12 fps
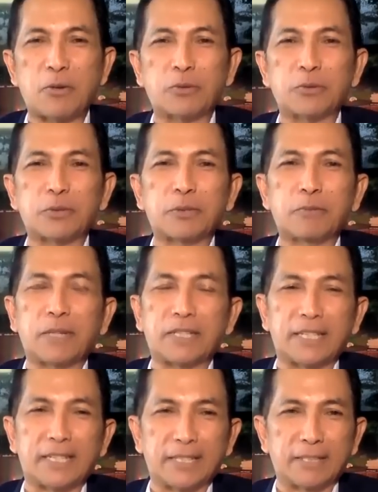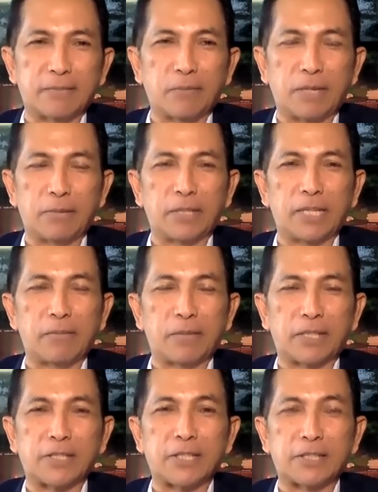kok eh, Partai Nasdem, para
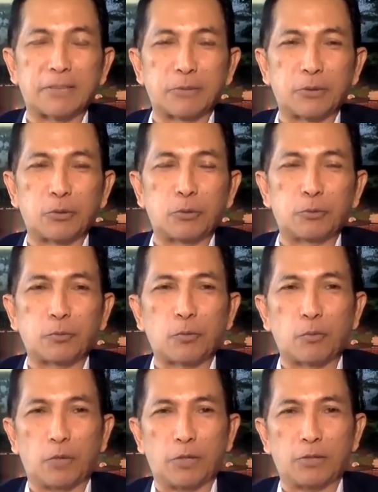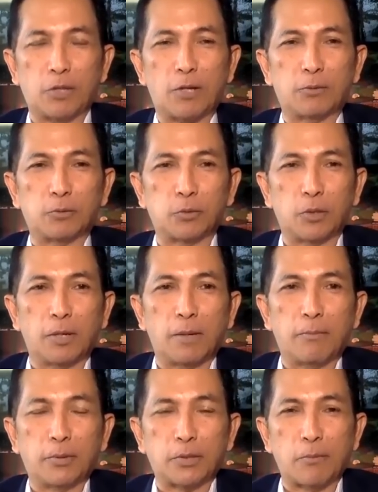petinggi Partai Nasdem itu merasa
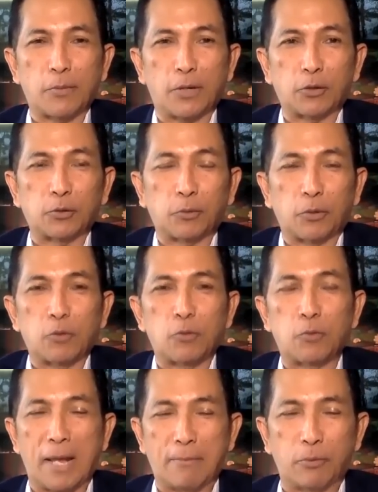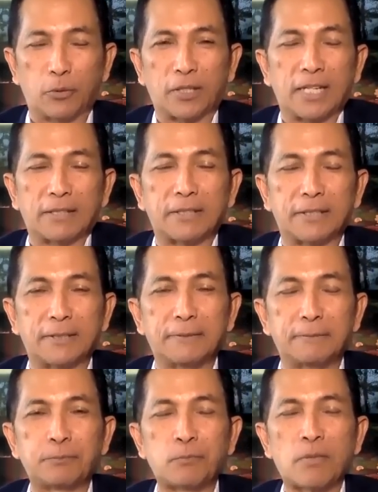eh, apa sampai harus perlu melaporkan
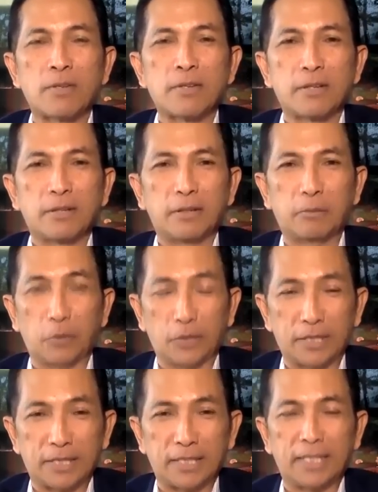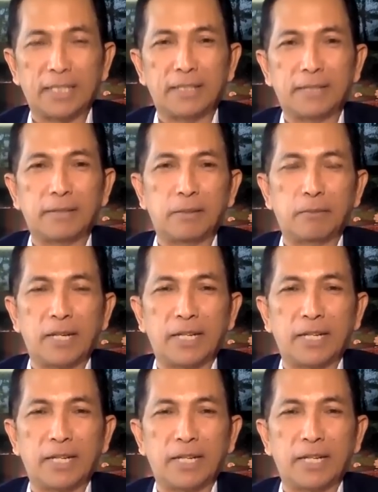ke eh, polisi eh,